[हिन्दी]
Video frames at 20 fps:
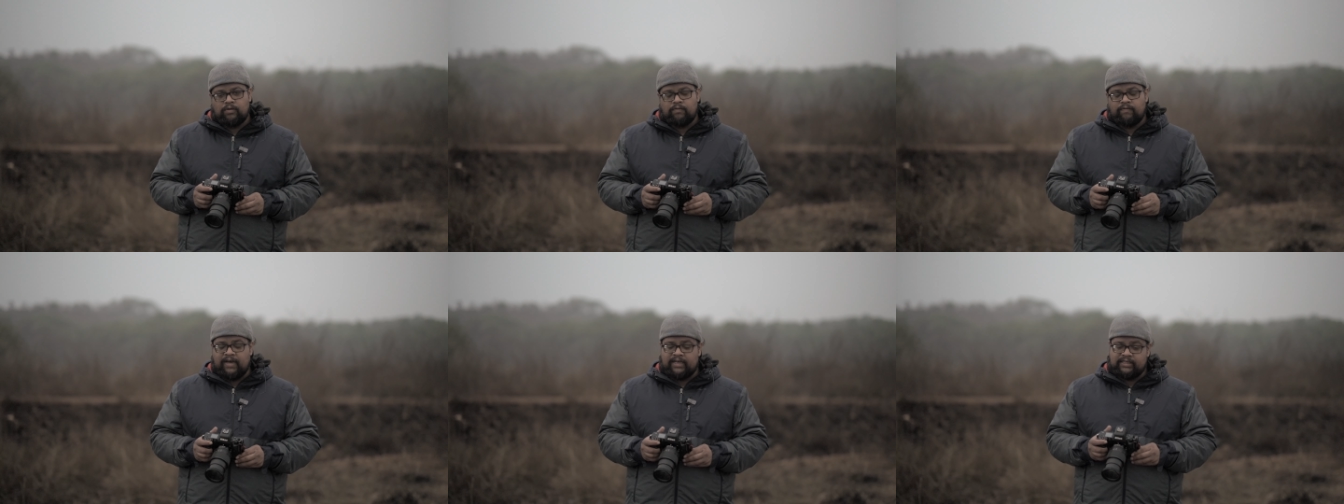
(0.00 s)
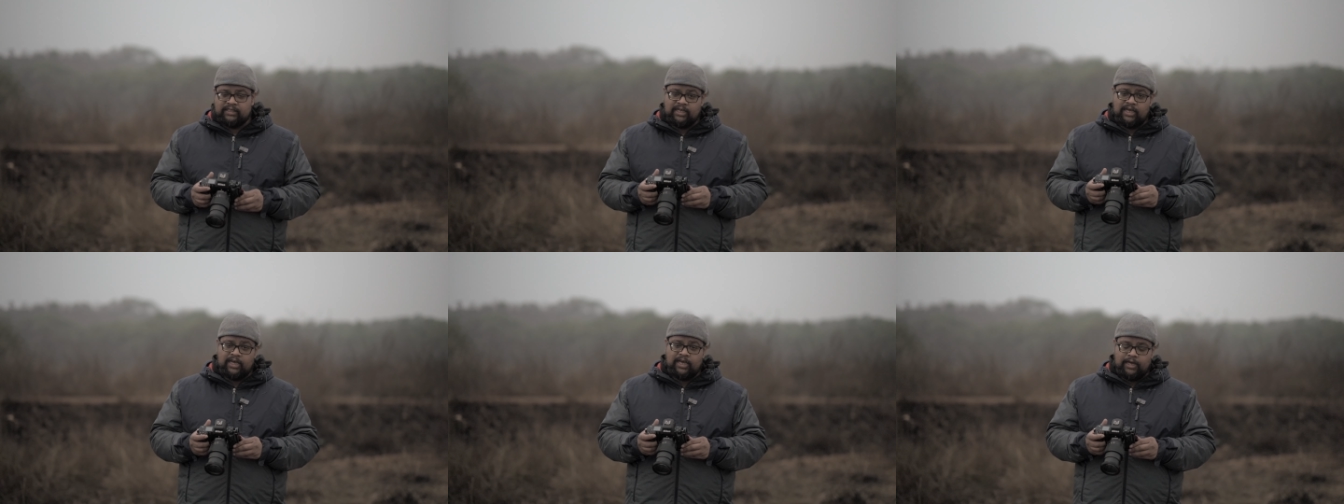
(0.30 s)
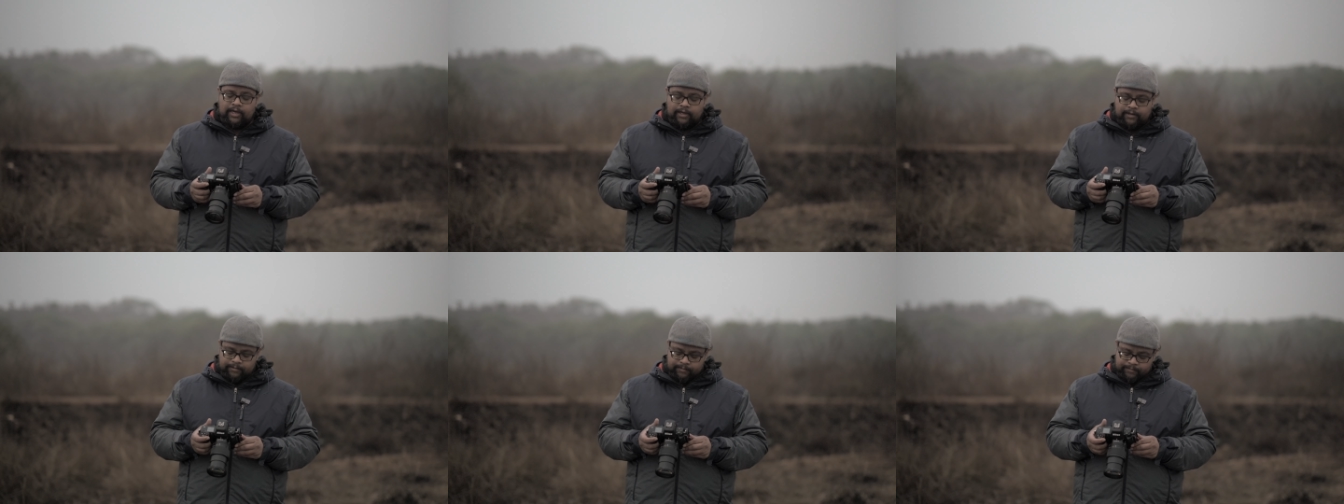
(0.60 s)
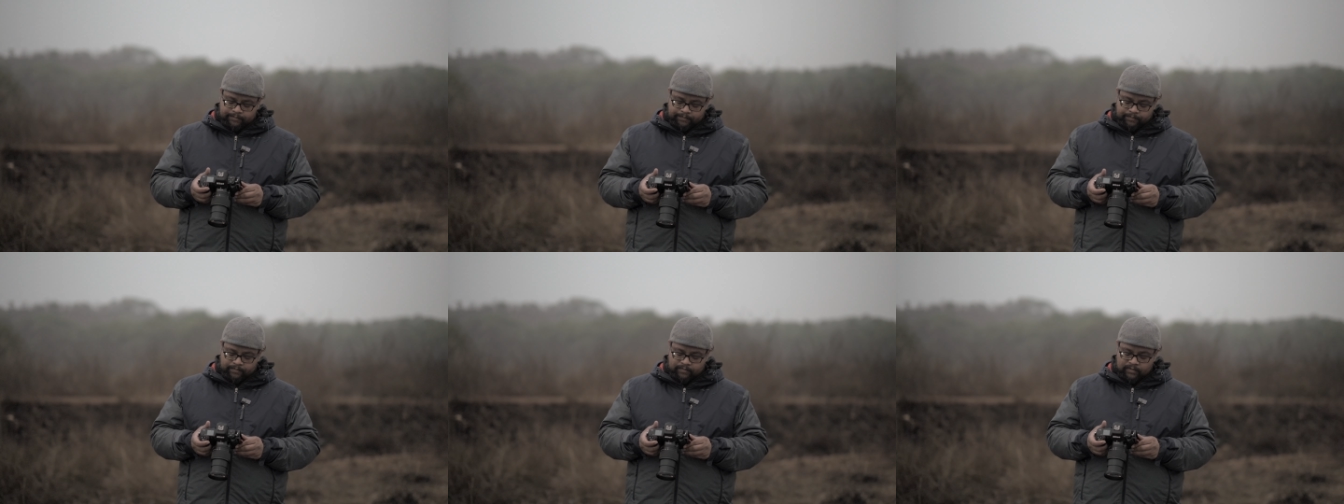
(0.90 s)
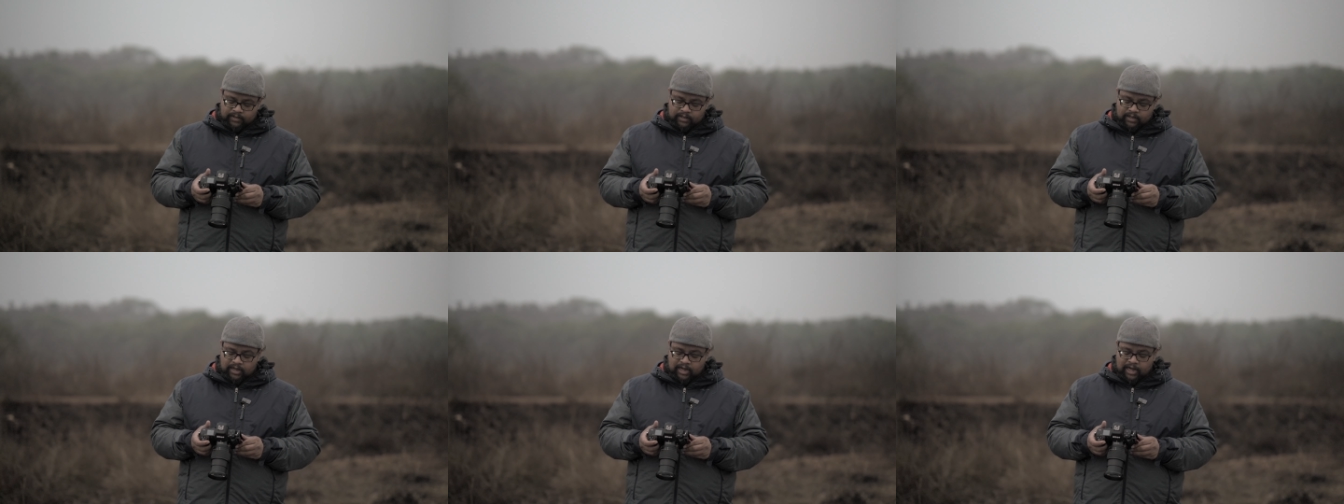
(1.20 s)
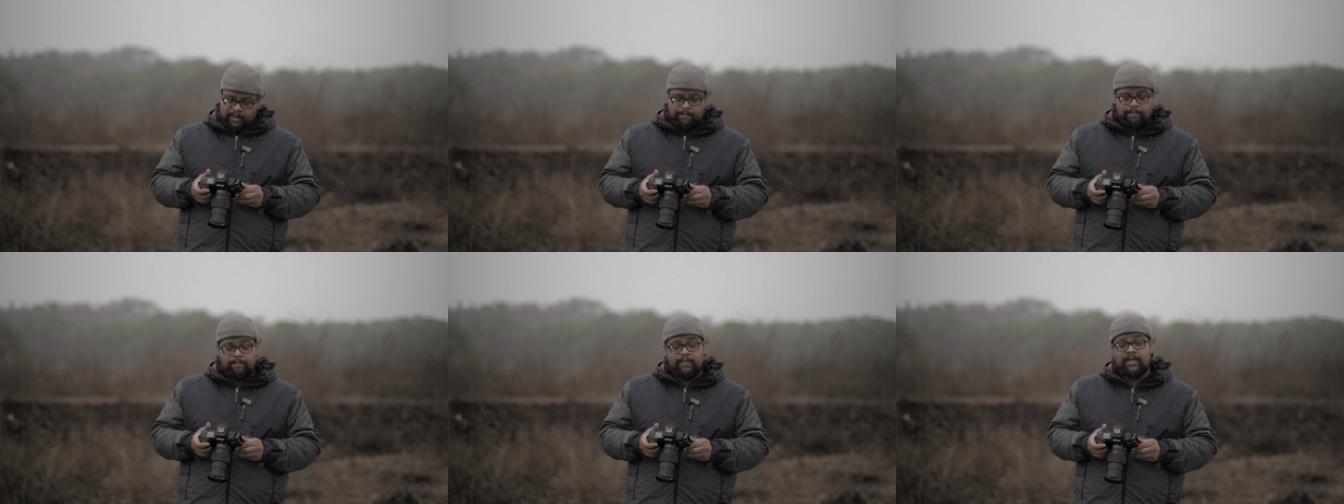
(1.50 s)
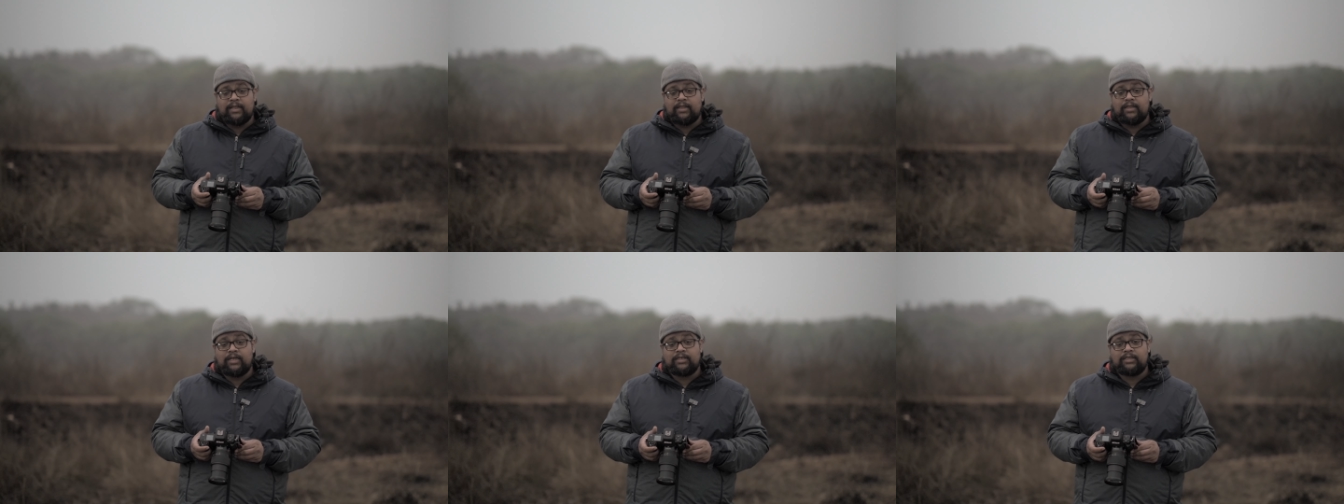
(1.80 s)
वैसे अब
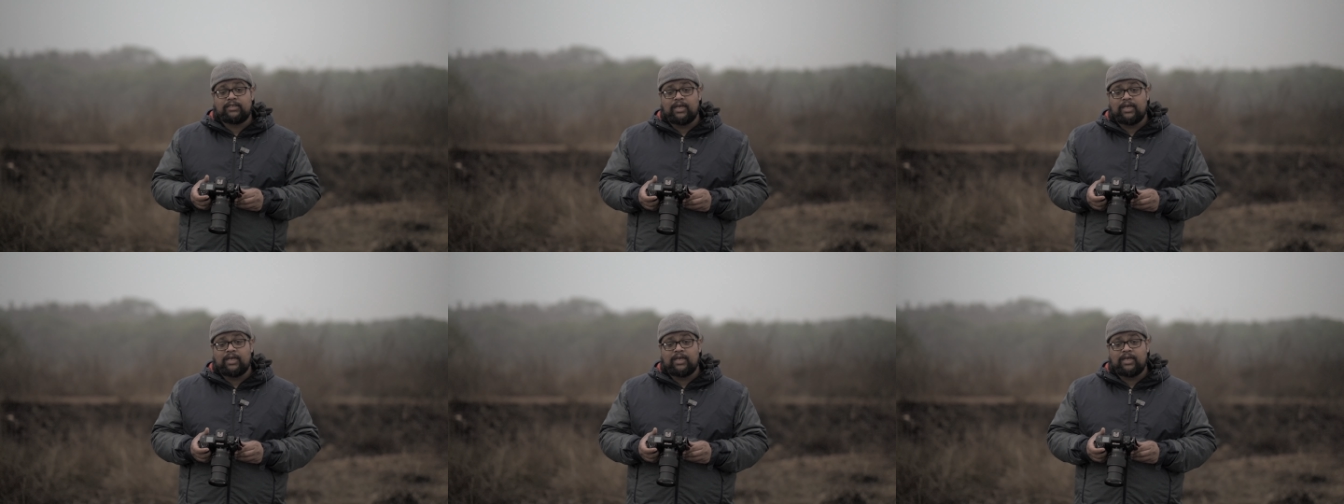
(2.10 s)
मैं 10